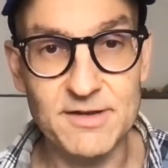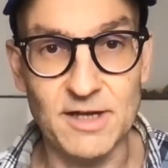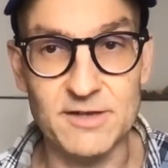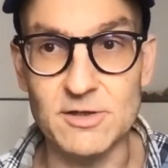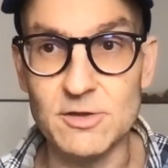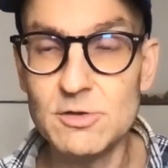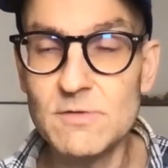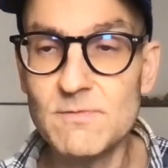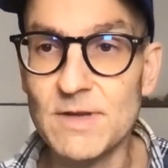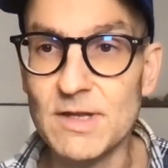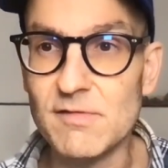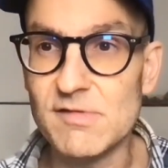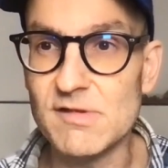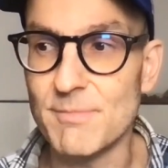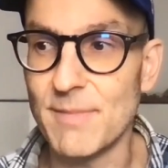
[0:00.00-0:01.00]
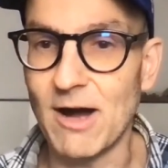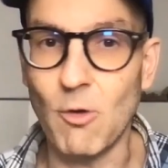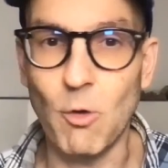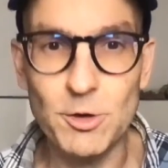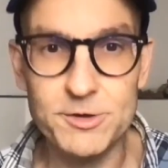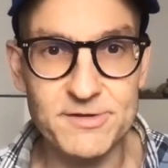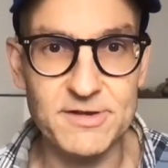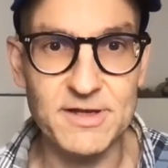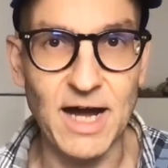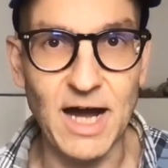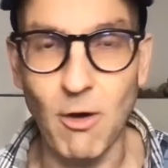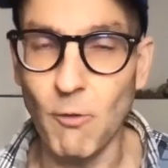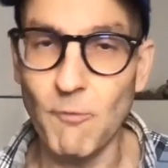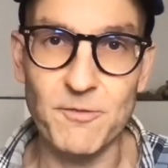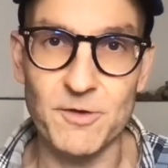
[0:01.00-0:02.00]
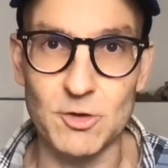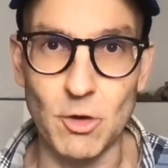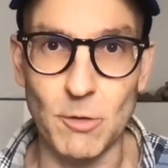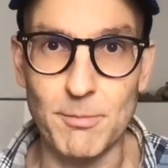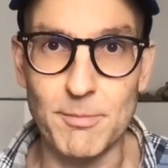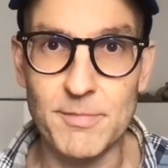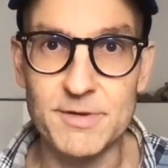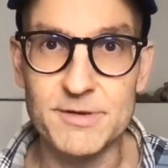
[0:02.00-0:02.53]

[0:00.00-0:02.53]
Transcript: hat er irgendwie diese Marotte aufgenommen.